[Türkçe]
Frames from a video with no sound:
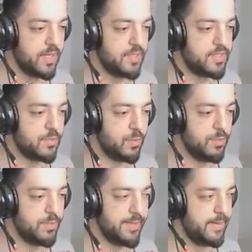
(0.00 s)
Birazcık
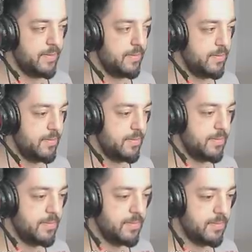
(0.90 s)
ölün ya.
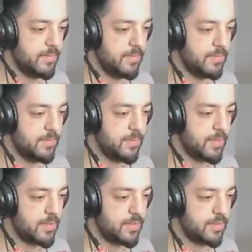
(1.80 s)

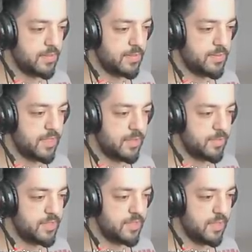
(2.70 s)
Arkadan kimse
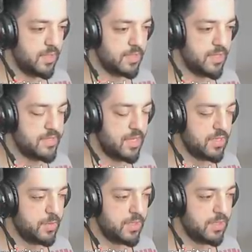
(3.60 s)
gelmesin de arkayı
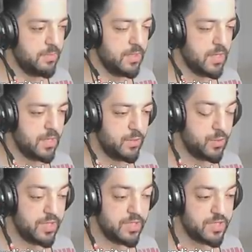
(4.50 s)
sağlam alalım.
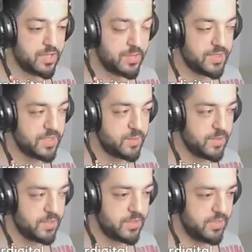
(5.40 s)
Yukarı çıkma
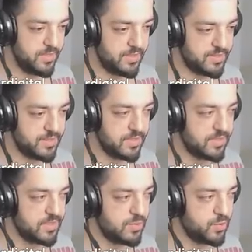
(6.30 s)
kısmı e,
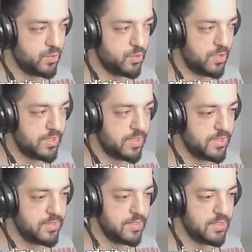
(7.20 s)
sıkıntı çünkü
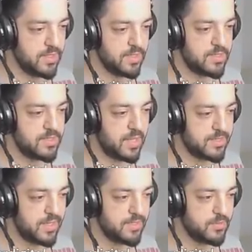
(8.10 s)
alan
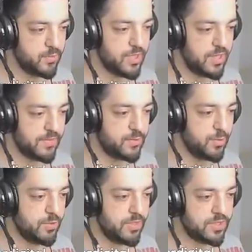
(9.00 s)
zaten bu tarafta
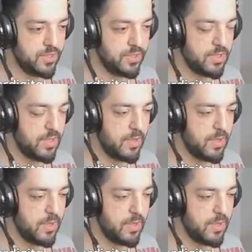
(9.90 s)
olduğu için